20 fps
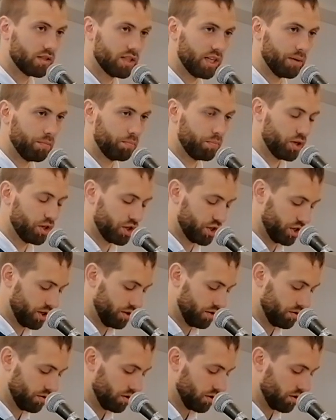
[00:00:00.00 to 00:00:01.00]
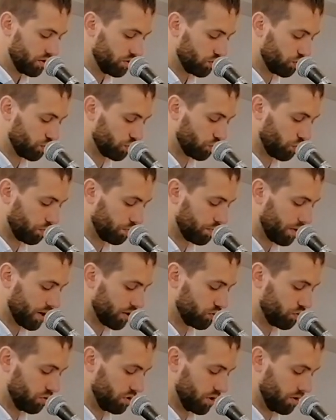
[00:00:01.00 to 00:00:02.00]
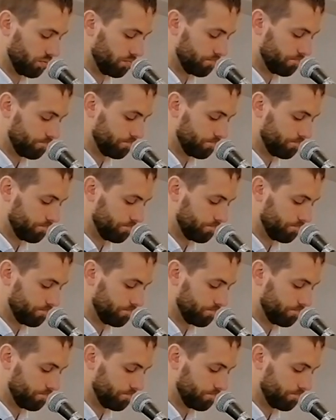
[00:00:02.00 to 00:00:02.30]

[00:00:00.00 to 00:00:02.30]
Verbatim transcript: tes péchés te sont pardonnés.